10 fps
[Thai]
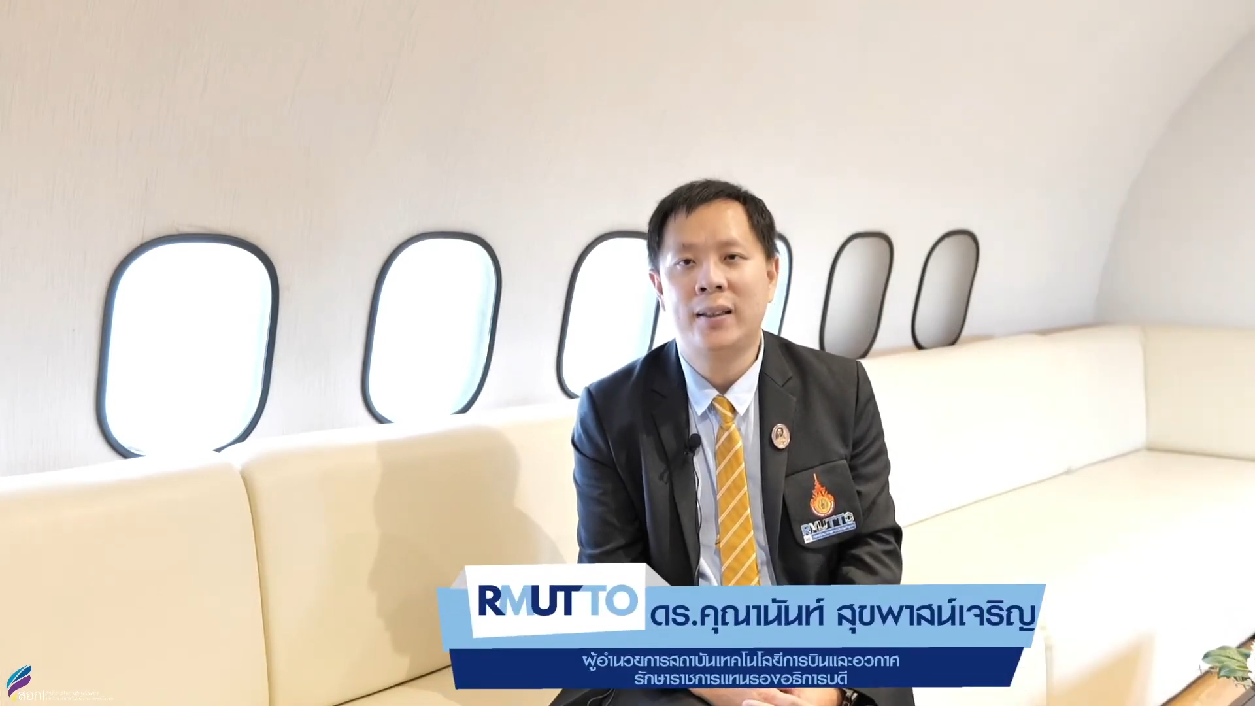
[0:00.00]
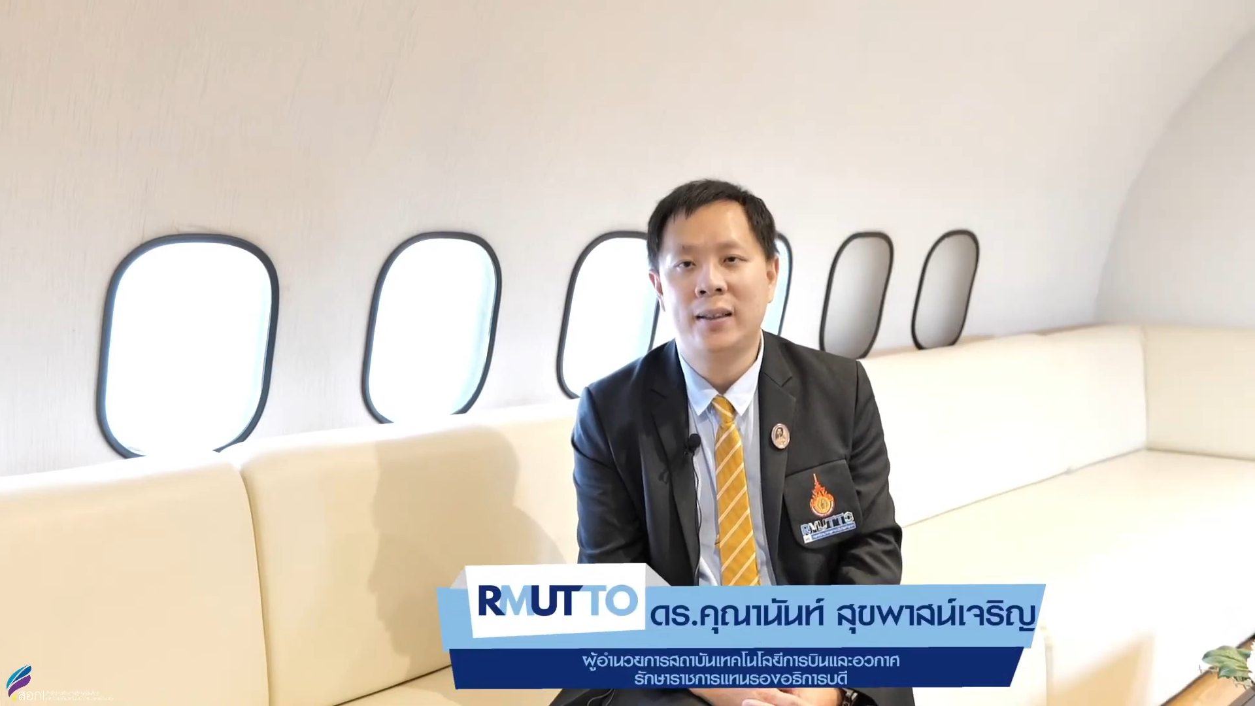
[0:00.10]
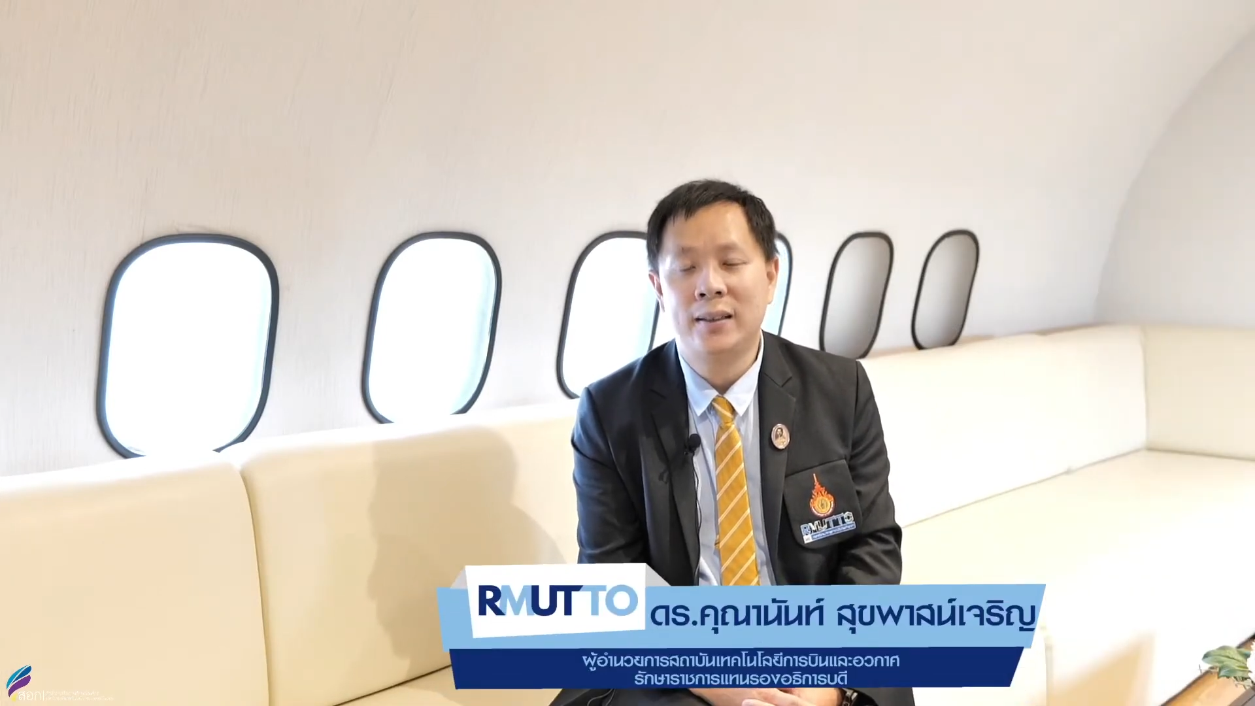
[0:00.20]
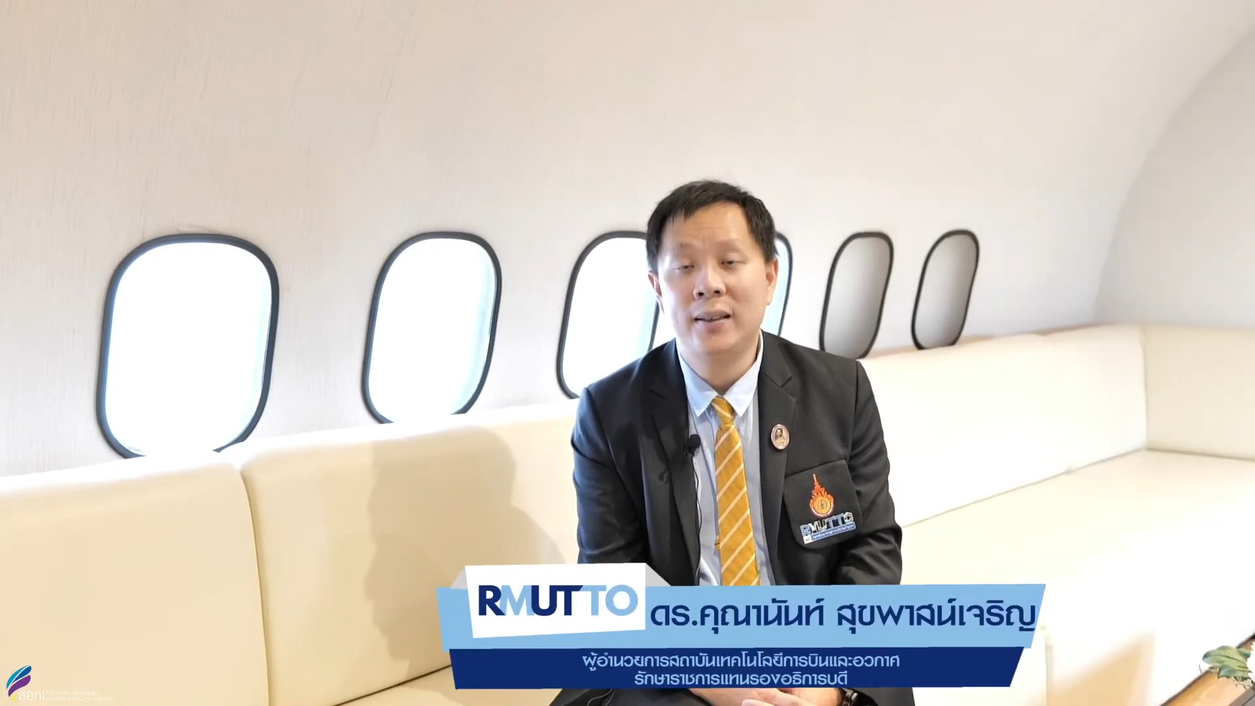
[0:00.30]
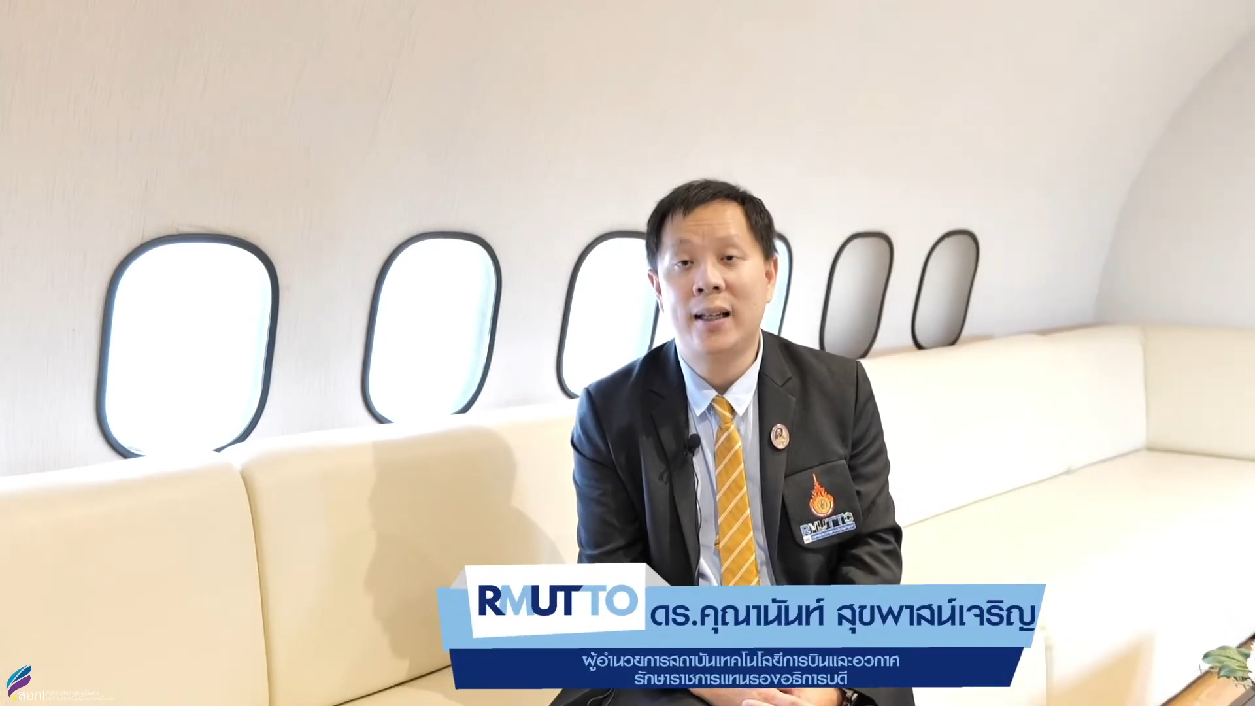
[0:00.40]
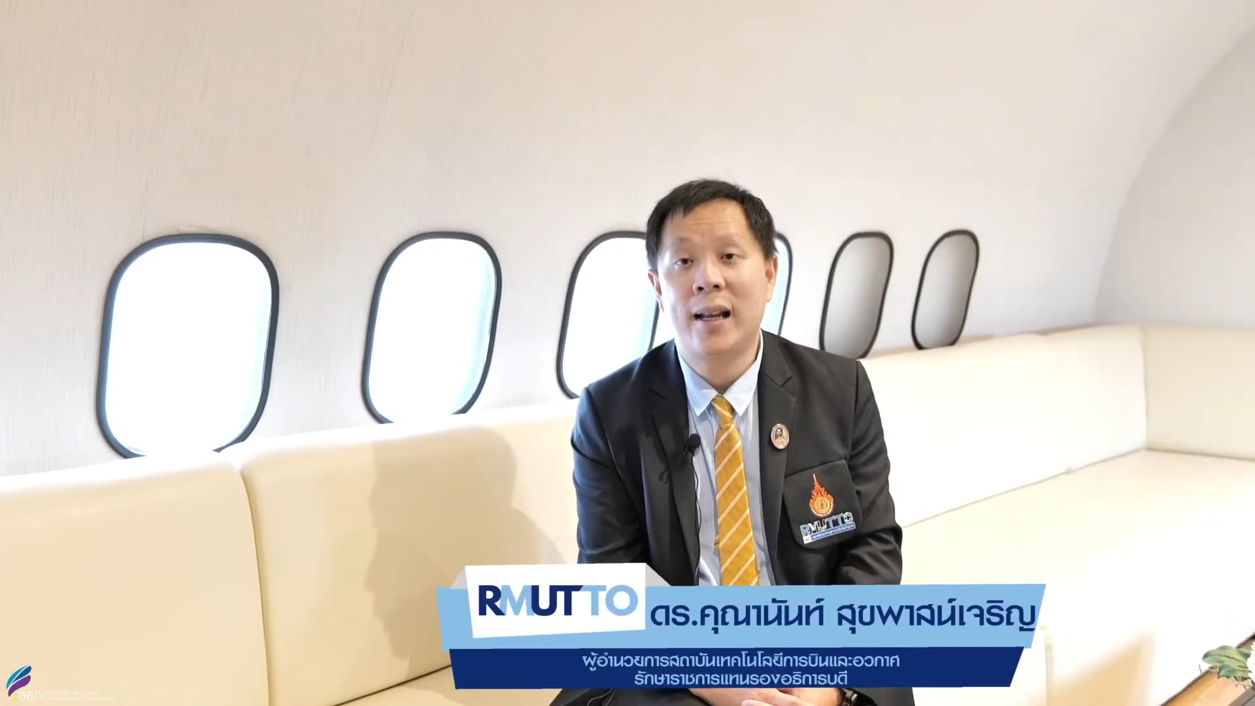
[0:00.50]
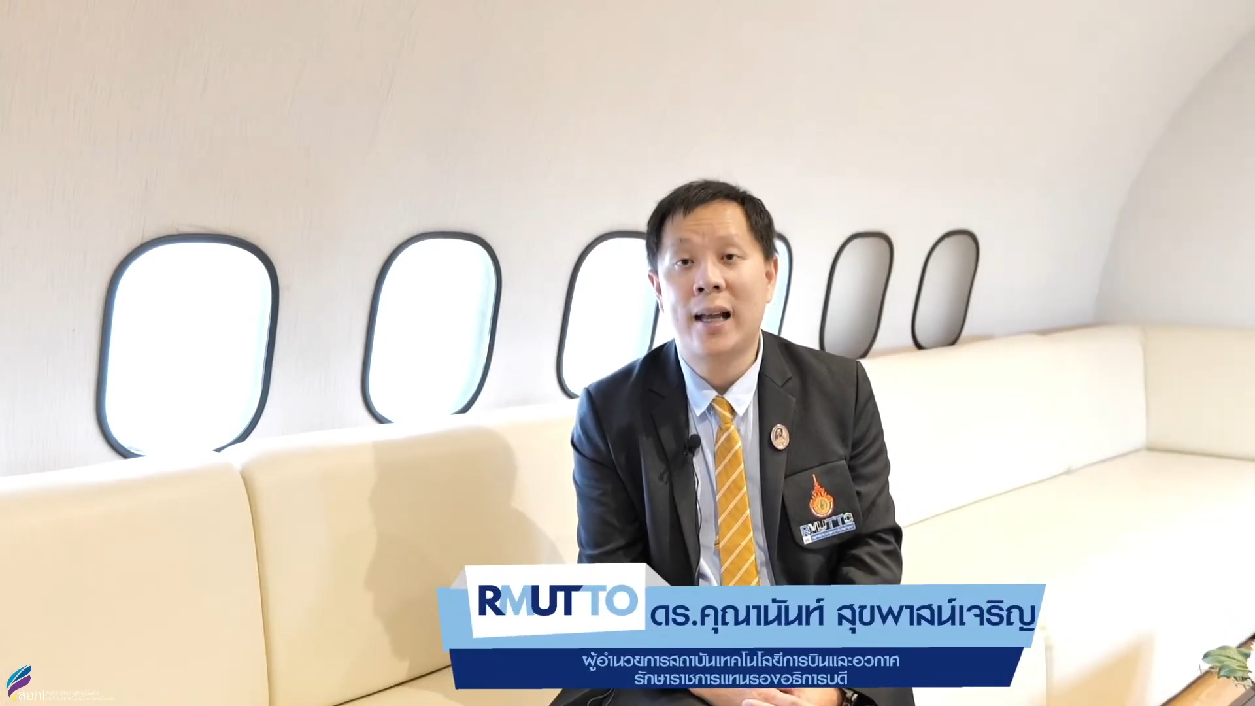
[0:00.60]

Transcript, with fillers: จะเกิดขึ้นในอ